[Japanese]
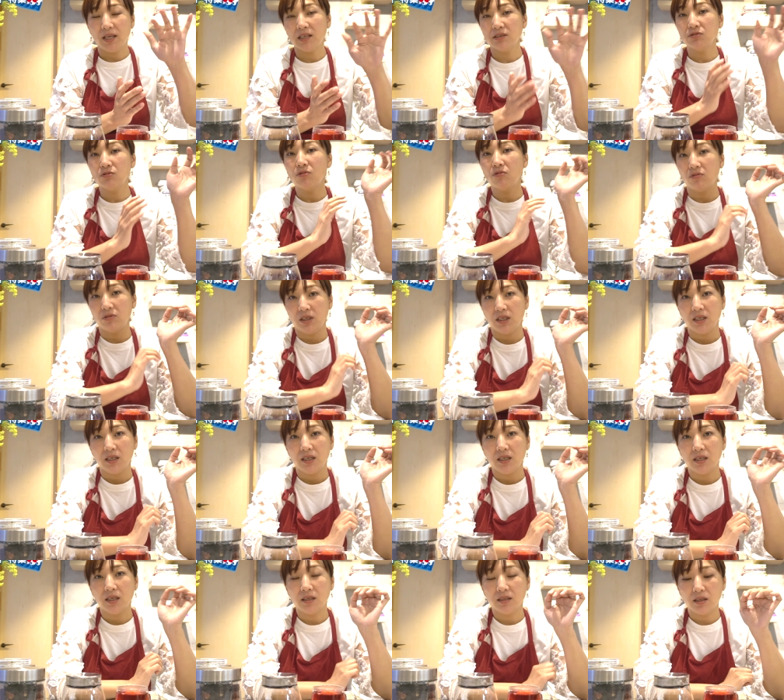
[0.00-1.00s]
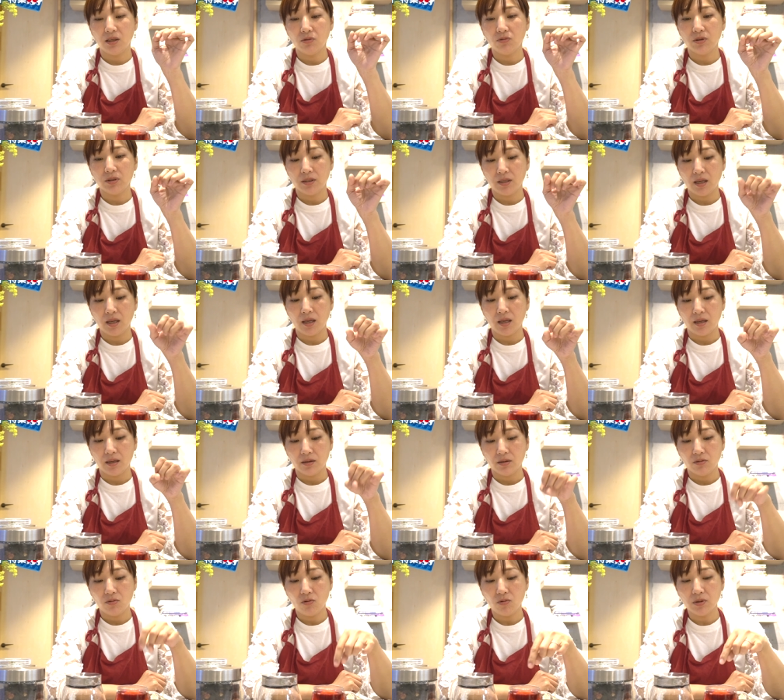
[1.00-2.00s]
冷蔵庫に入れておい
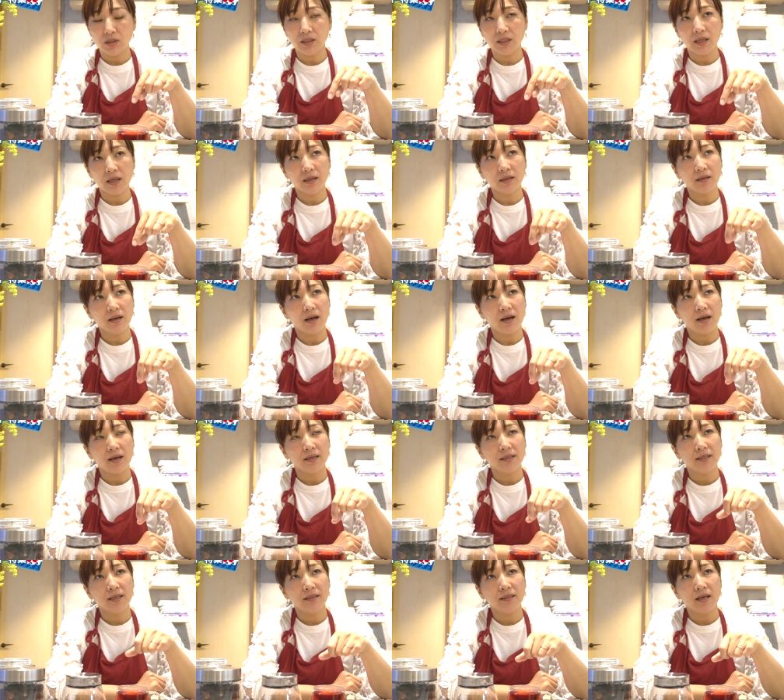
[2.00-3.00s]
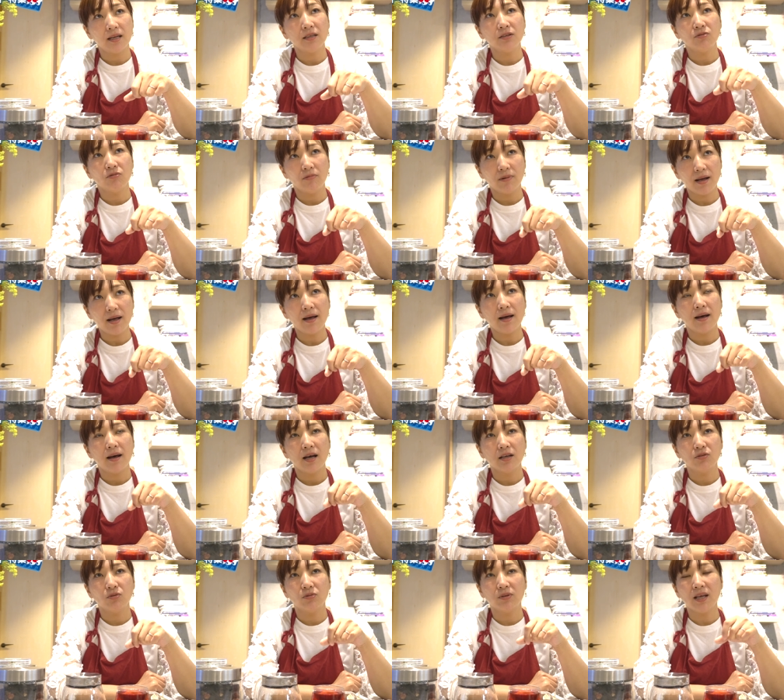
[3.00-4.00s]
て、氷なんか入れたりと
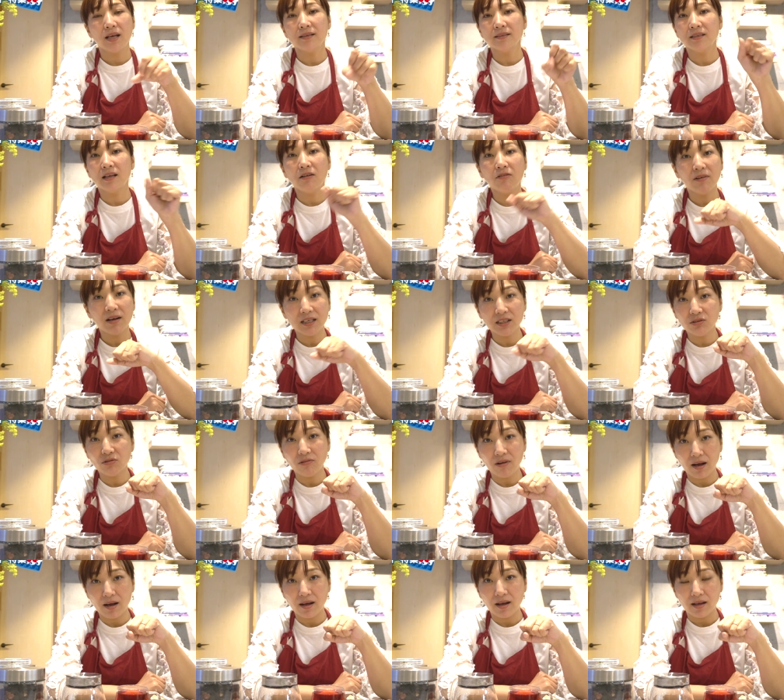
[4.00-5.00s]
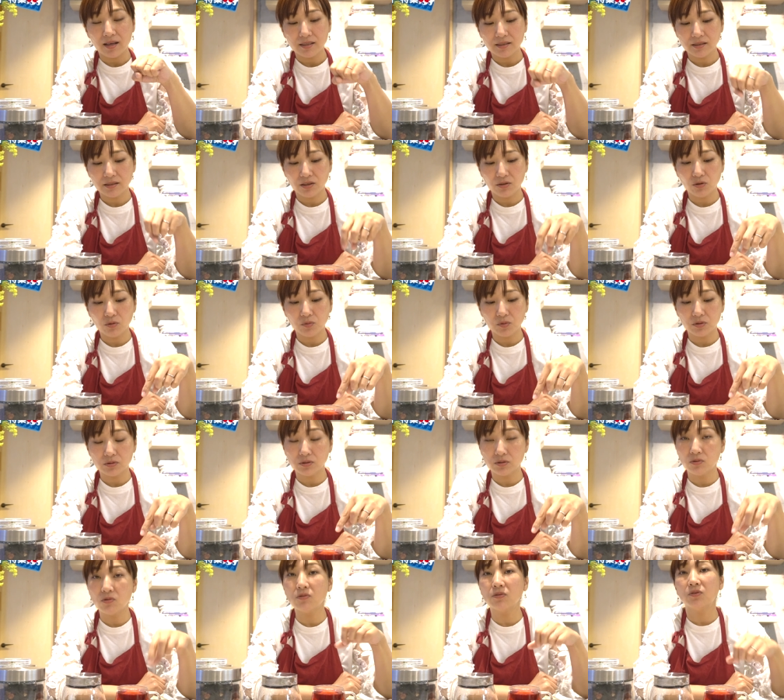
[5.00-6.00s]
か、あと炭酸割りとかして飲む
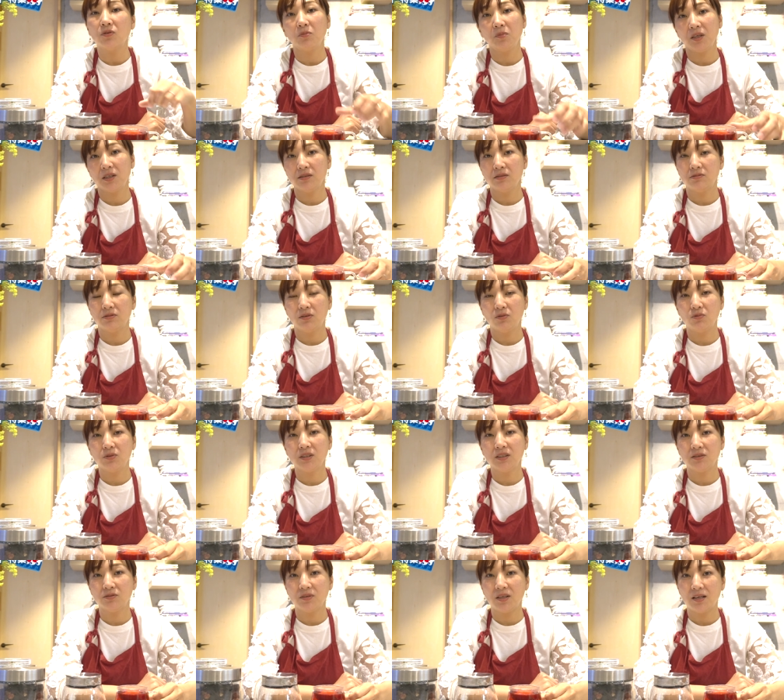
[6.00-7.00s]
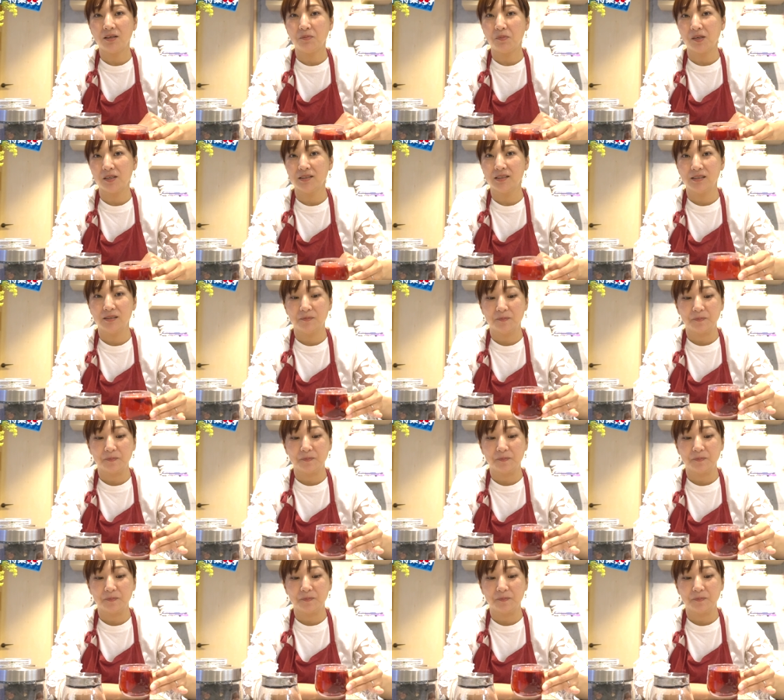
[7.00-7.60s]
とすごく飲みやすくて美味しくなります。